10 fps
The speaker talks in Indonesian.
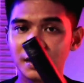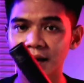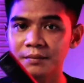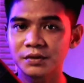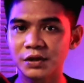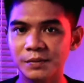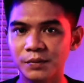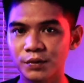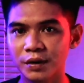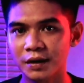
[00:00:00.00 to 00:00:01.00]
kalian bisa
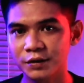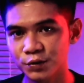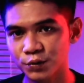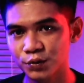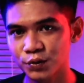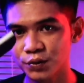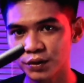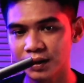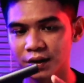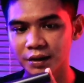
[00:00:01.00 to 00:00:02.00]
menggunakan
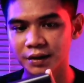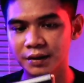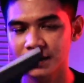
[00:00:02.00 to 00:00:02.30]
sudut-sudut ini.